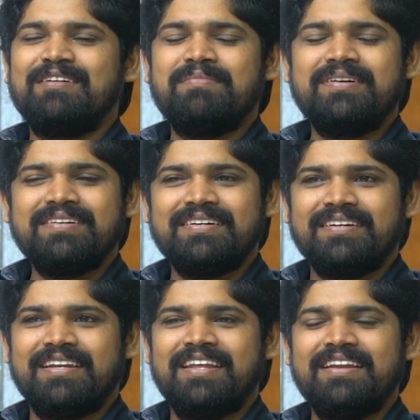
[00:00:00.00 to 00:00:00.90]
అమ్మ
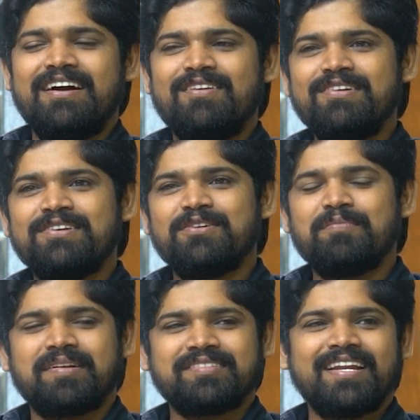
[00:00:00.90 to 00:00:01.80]
నేను కాకుండా ఇంకో
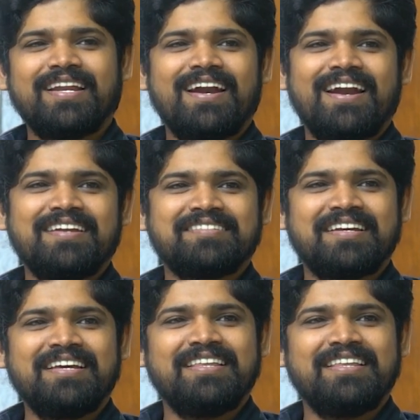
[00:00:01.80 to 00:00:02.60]
పర్సన్ అన్నాడంటే సరే